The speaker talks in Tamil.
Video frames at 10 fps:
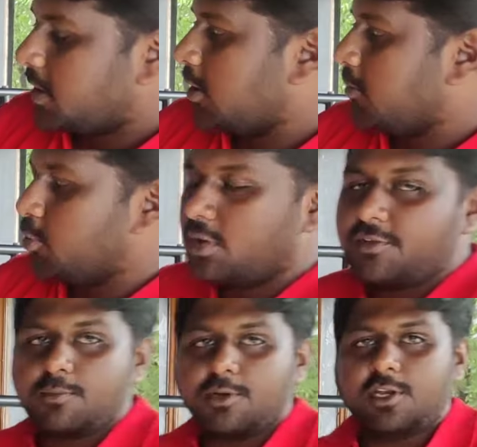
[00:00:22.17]
கலர் நம்பர் டூ
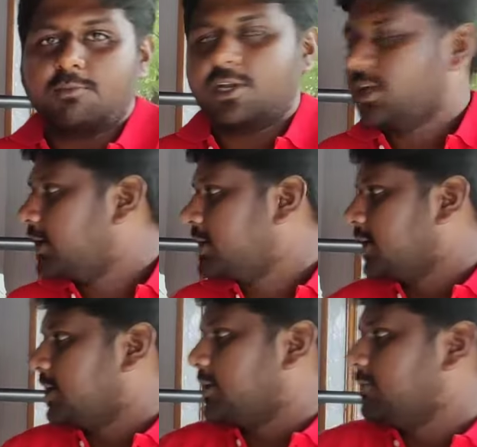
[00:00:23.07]
நான் வியர் பண்ணியிருக்கேன் பாருங்கள் ரெட்
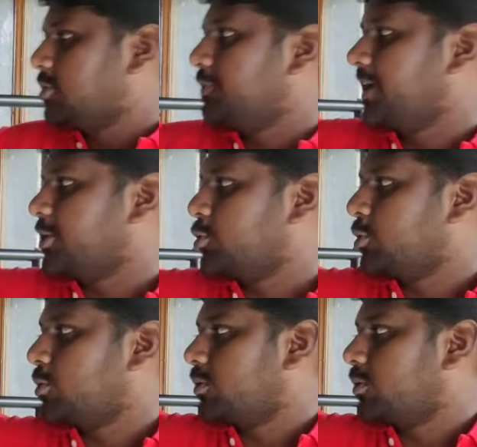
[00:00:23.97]
கலரு வித் பாக்கெட்டோட